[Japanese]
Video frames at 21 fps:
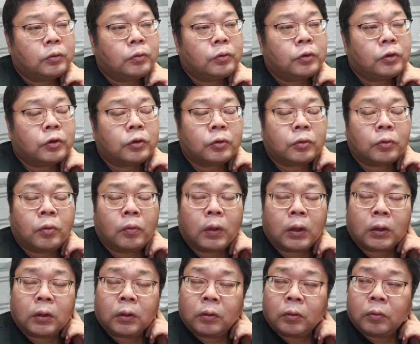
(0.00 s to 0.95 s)

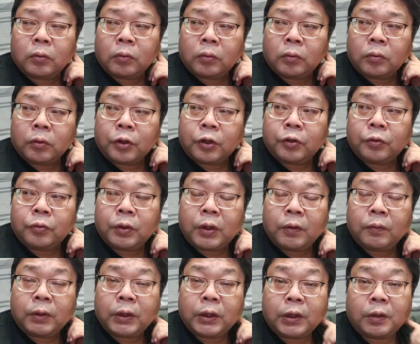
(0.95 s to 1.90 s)
45W の給
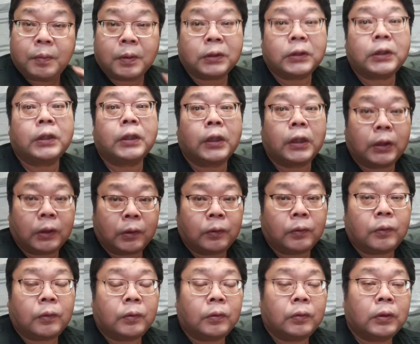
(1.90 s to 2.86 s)
電はできませんけ
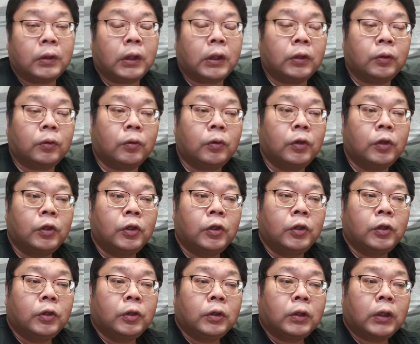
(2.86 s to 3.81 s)
ど、だけど、
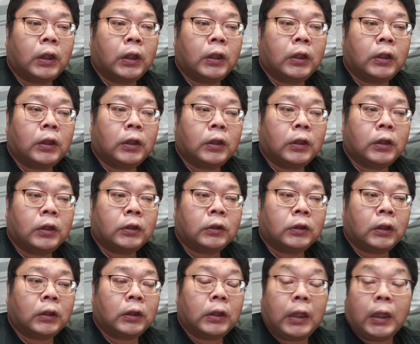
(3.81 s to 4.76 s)
えー、
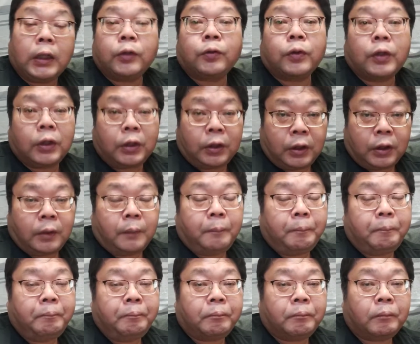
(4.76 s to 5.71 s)
使ってない時に、
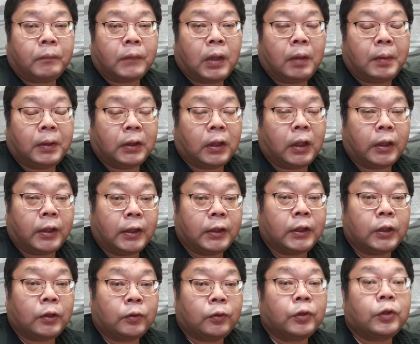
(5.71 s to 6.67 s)
カバンなんか入
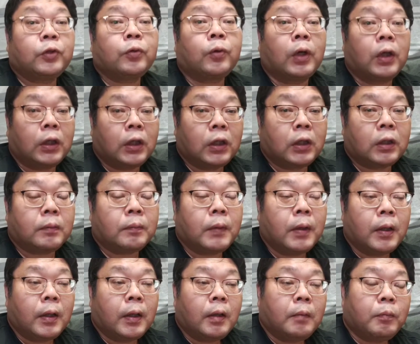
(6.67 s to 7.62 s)
れてる時とかに、
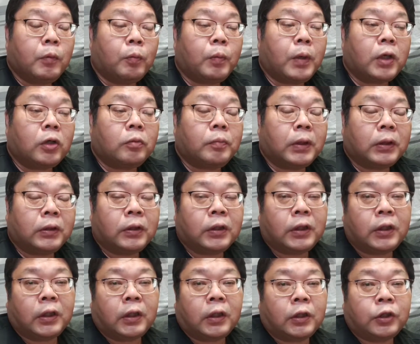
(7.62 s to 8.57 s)

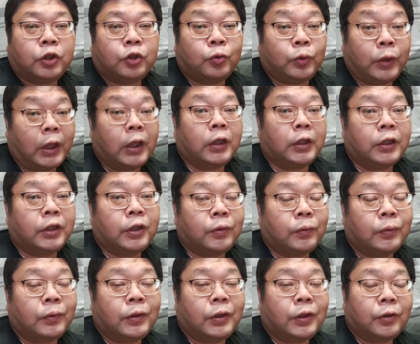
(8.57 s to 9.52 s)
モバイルバッテリーから充電がで
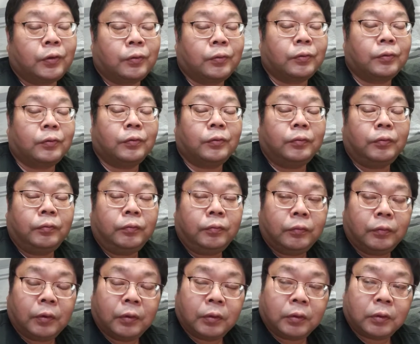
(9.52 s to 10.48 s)
きるっていう、
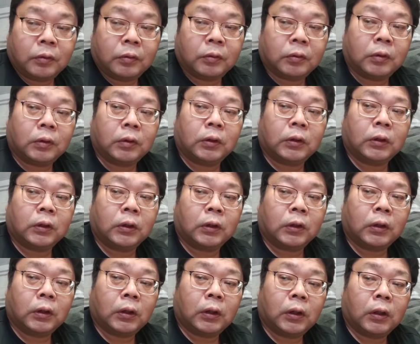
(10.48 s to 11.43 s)

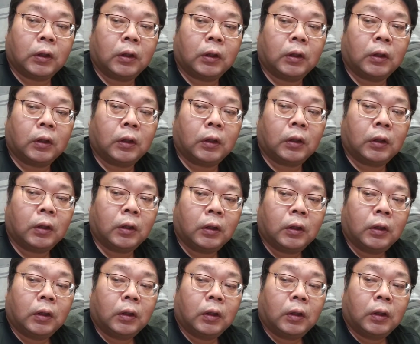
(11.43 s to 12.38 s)

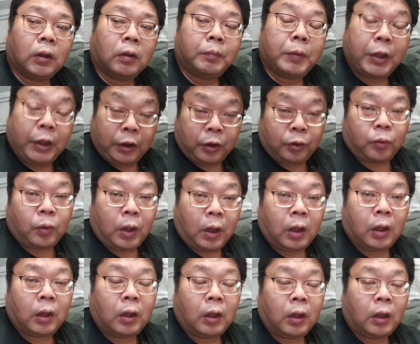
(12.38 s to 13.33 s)
えー、メリット
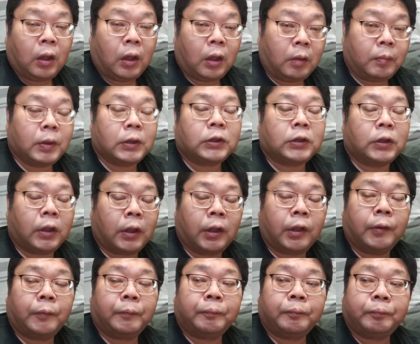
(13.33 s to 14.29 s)
がありまし
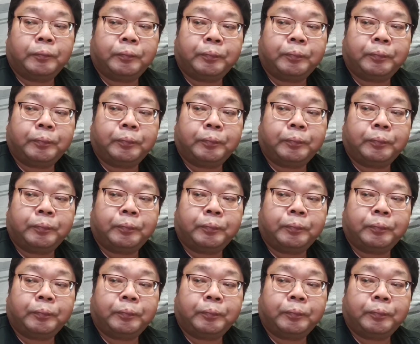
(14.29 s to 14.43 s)
て、